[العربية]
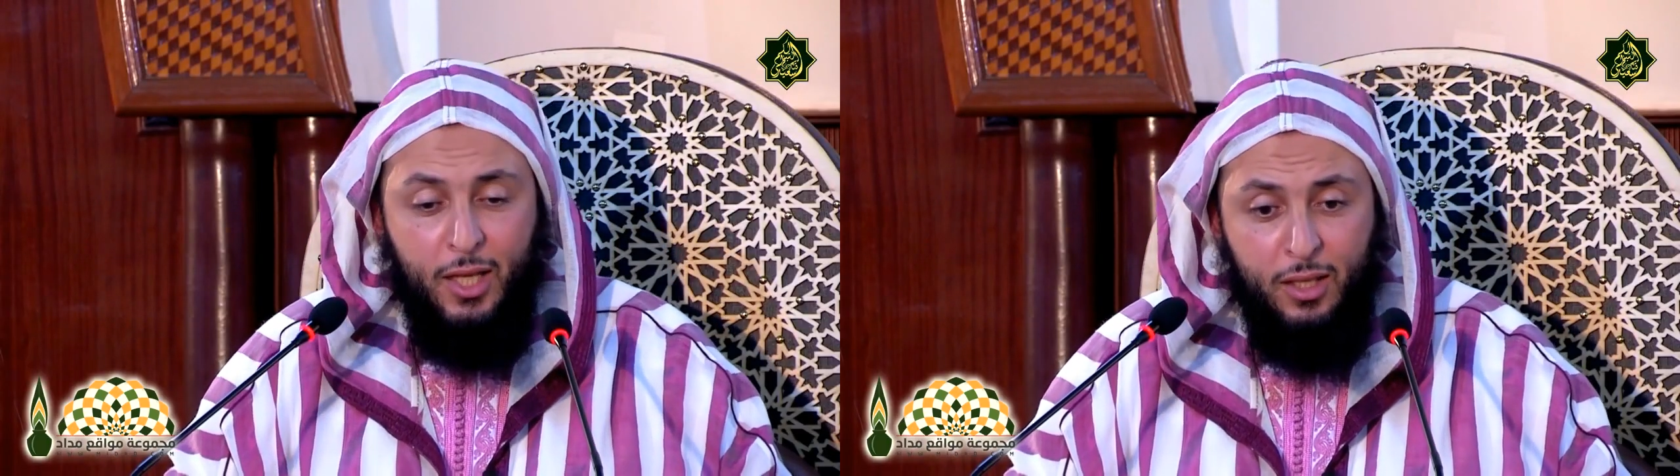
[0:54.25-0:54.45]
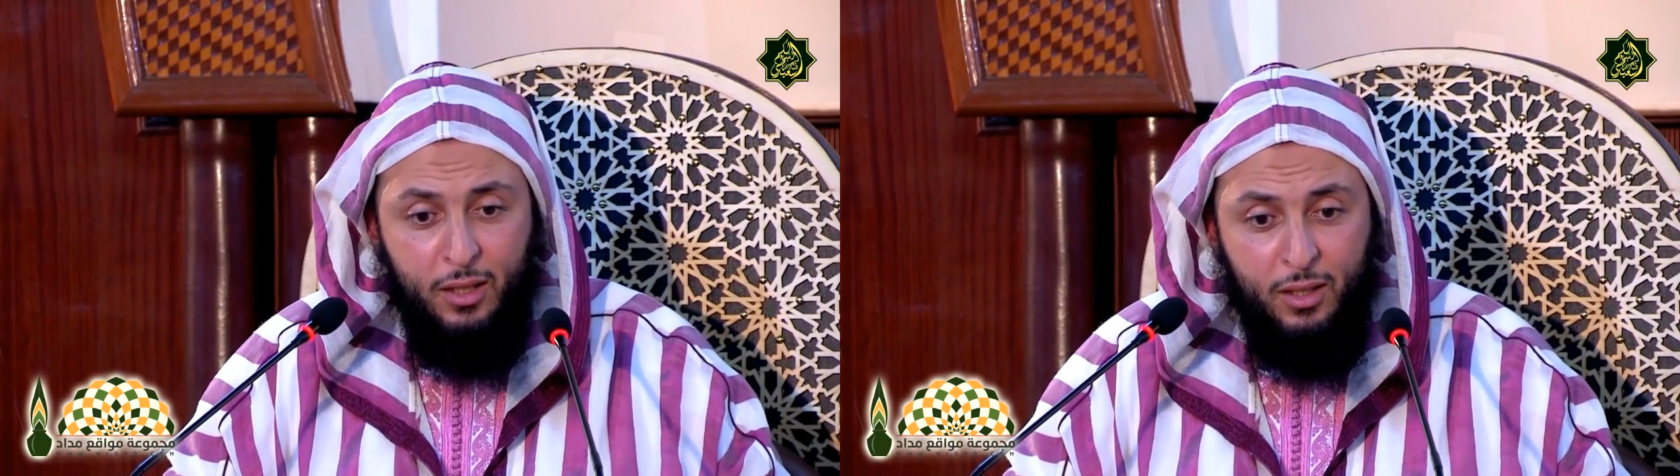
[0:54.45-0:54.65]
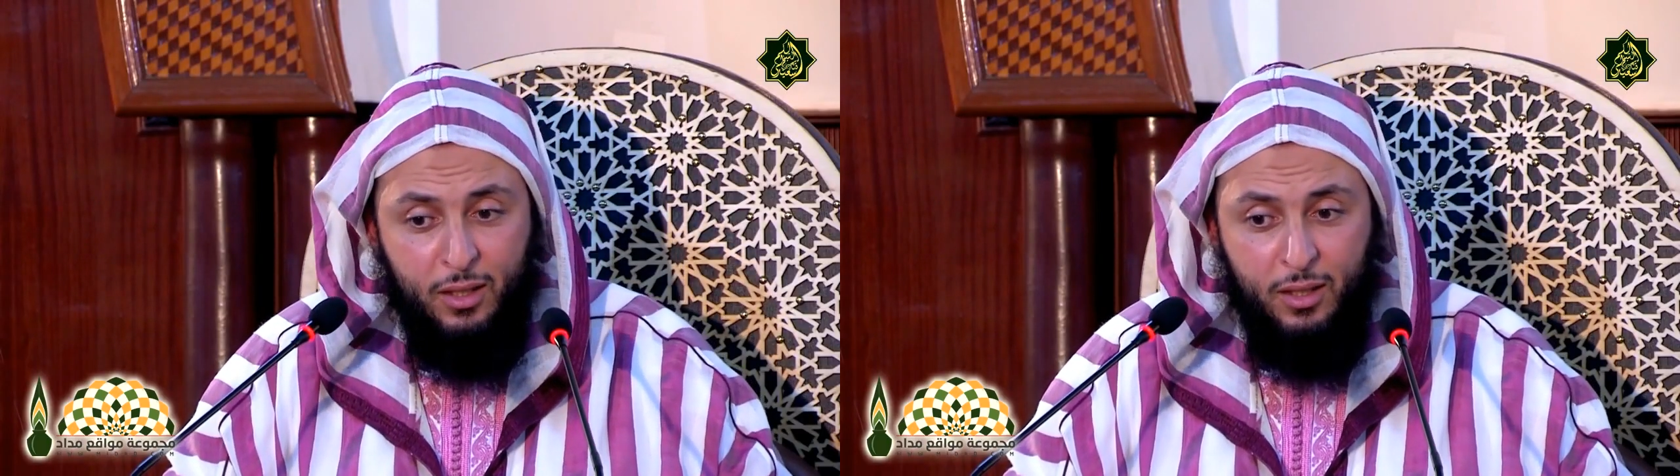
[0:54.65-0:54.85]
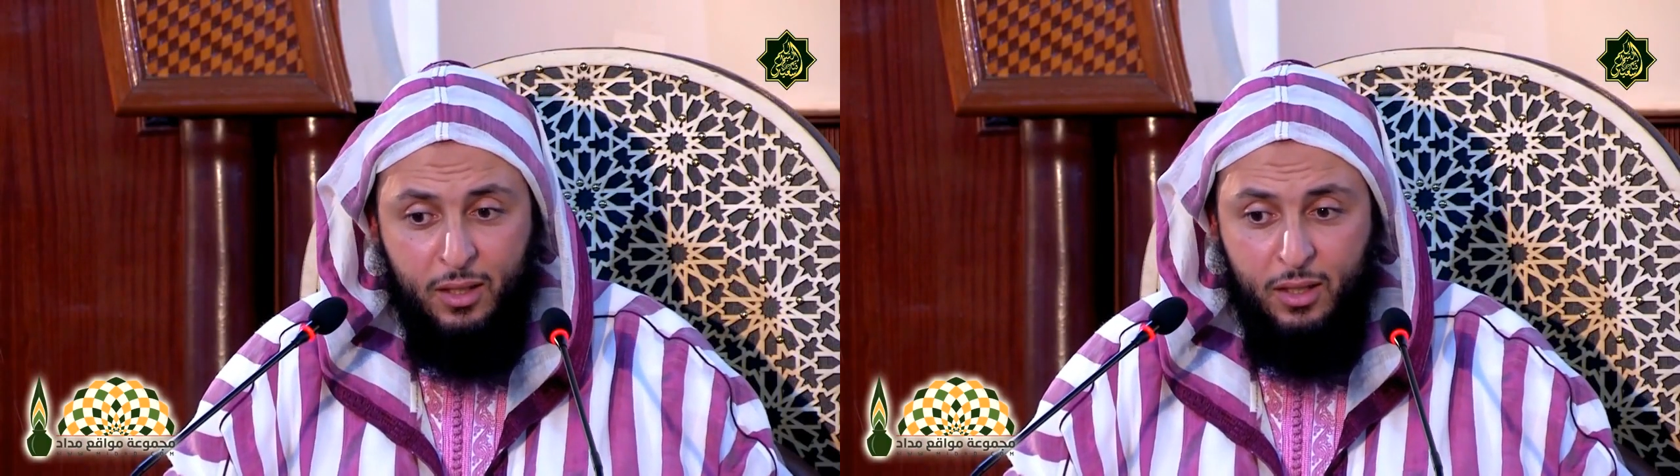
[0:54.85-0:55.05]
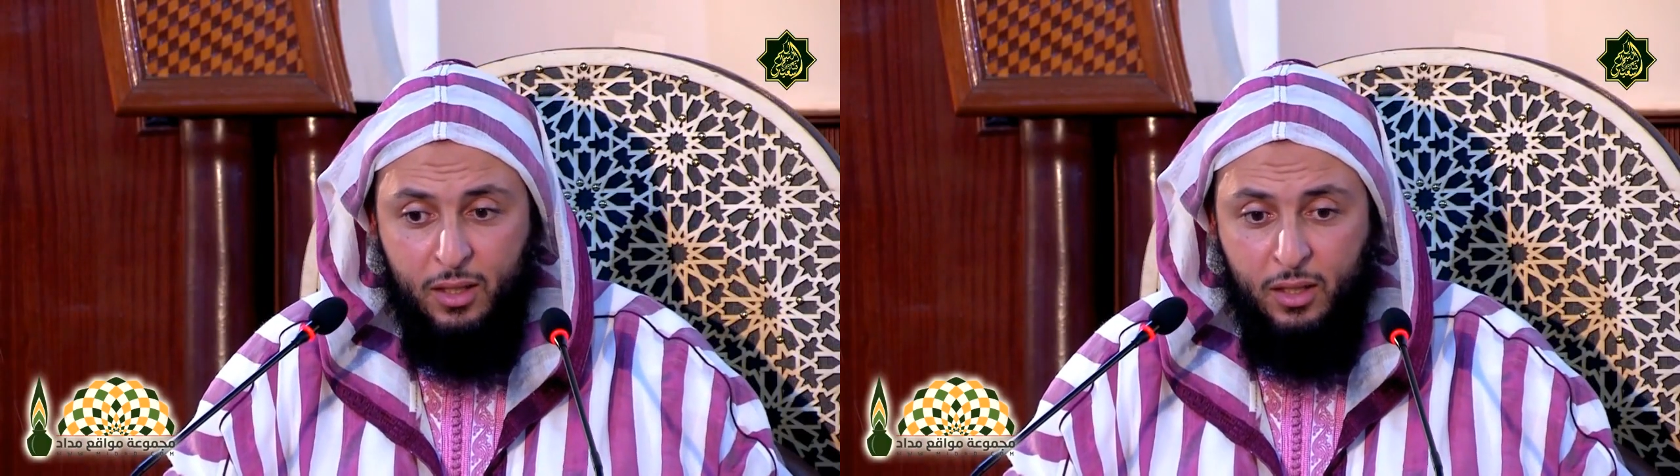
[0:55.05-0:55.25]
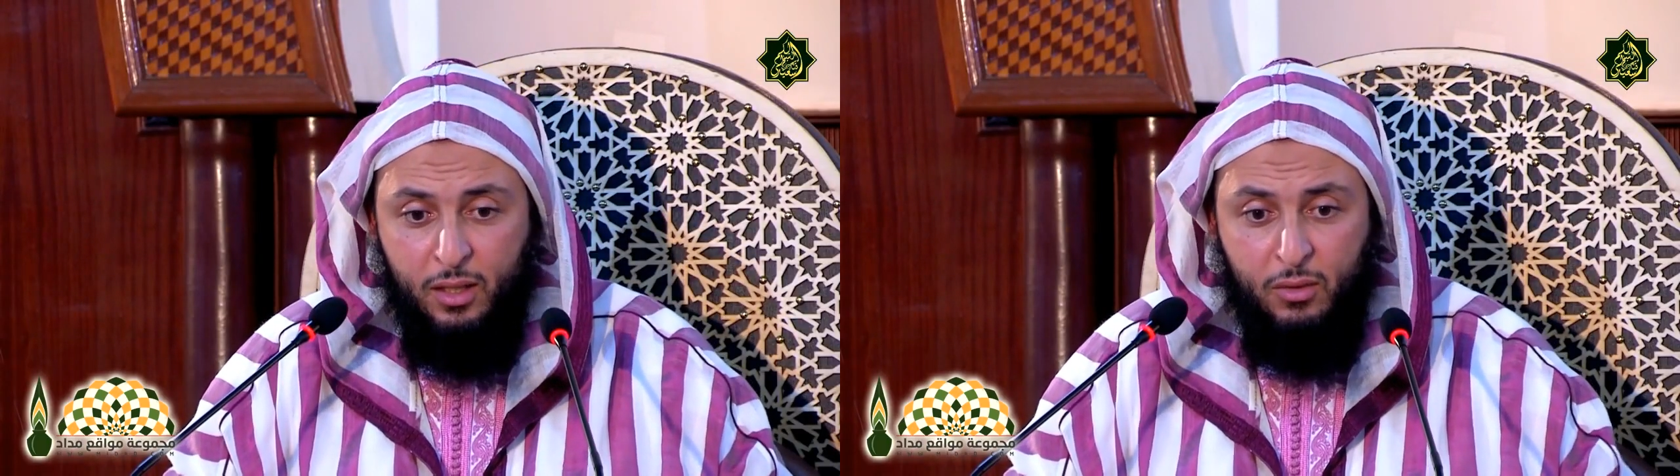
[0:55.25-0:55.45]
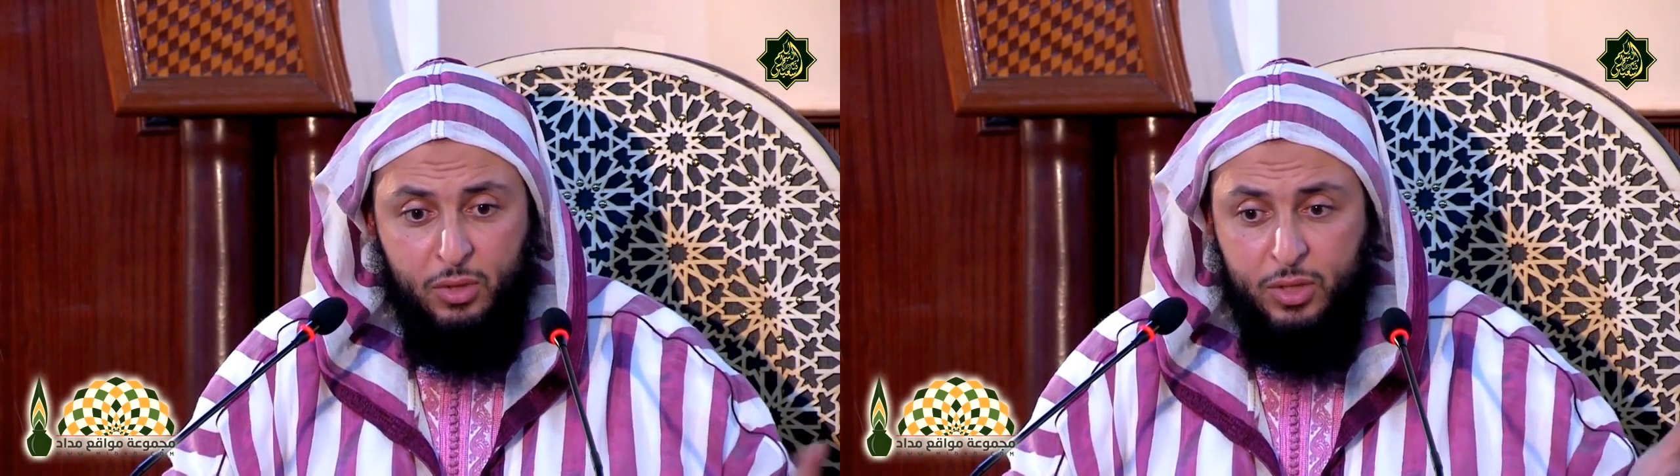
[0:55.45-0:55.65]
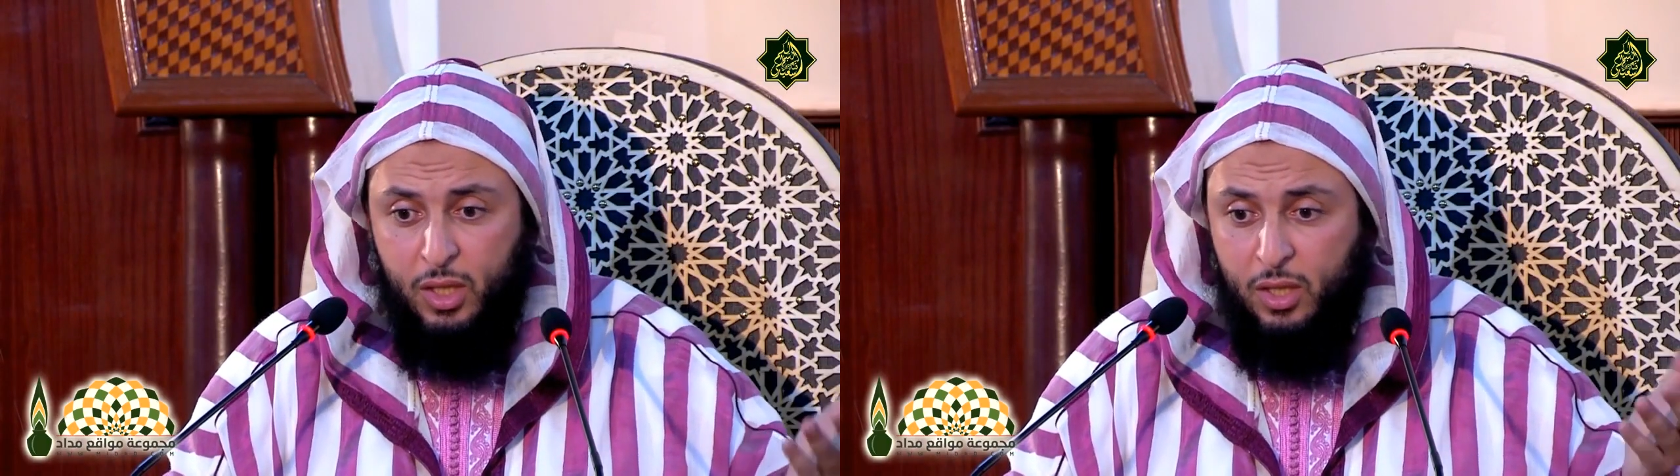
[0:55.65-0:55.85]
أي
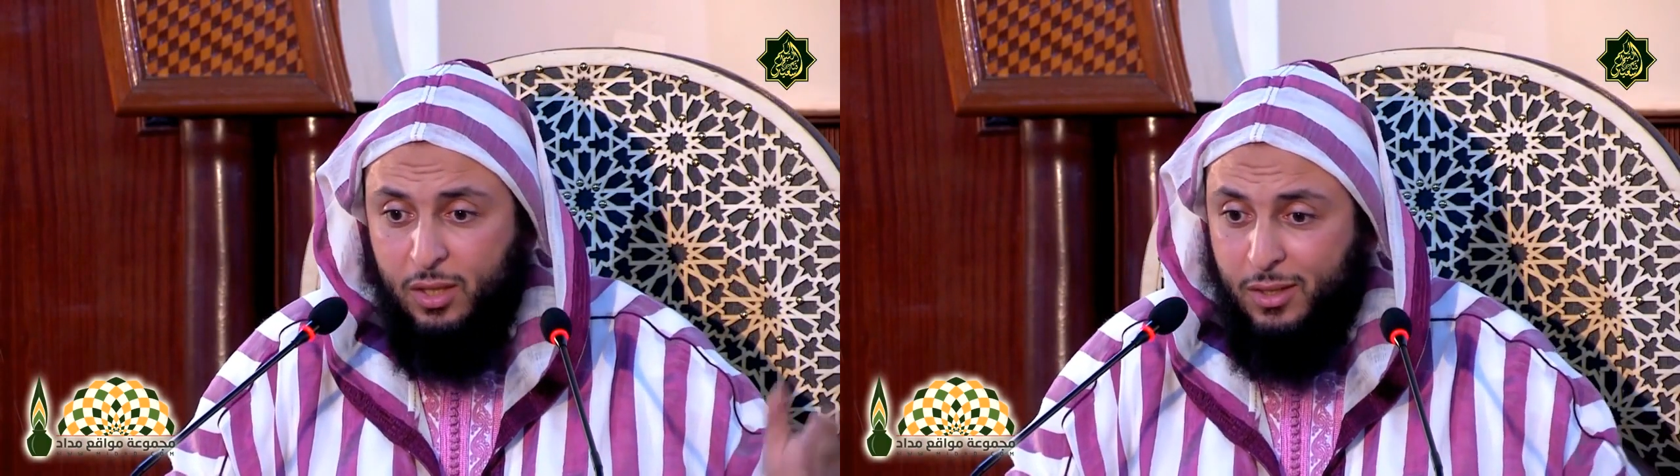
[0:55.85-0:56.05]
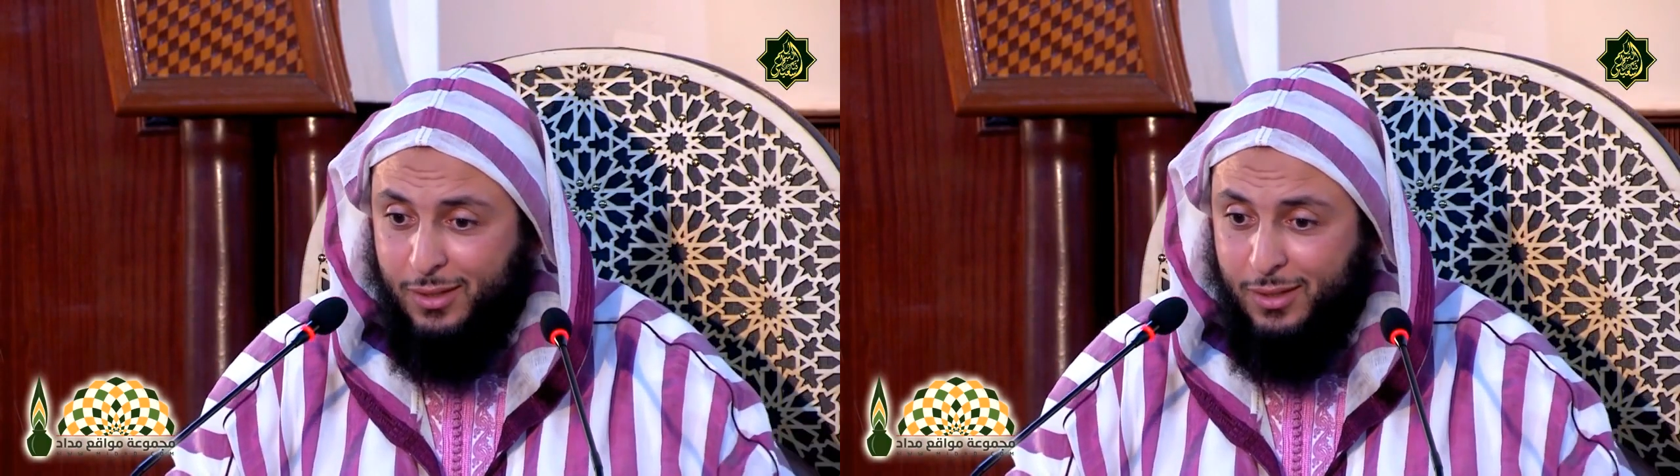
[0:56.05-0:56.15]
والشر